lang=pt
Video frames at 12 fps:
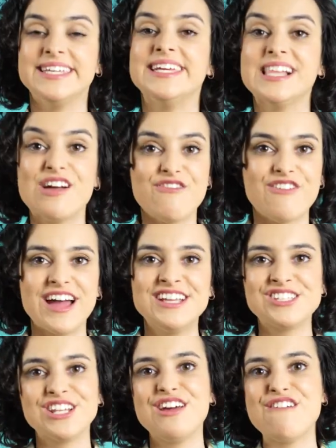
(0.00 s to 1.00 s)
e ela vai
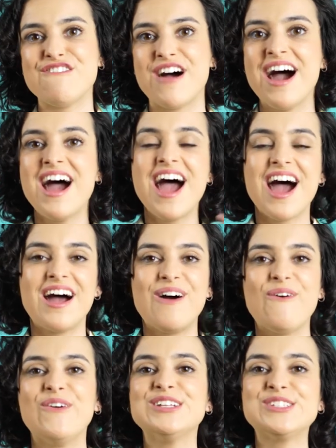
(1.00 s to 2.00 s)
te levar
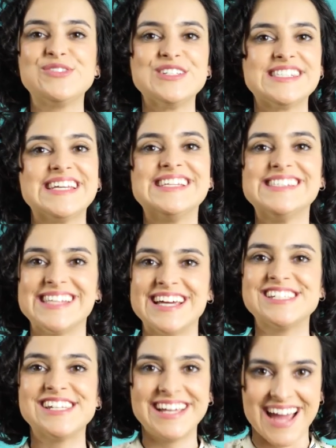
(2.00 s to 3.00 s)
aonde você
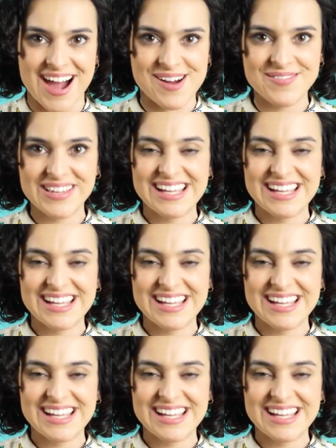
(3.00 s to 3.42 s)
quiser chegar.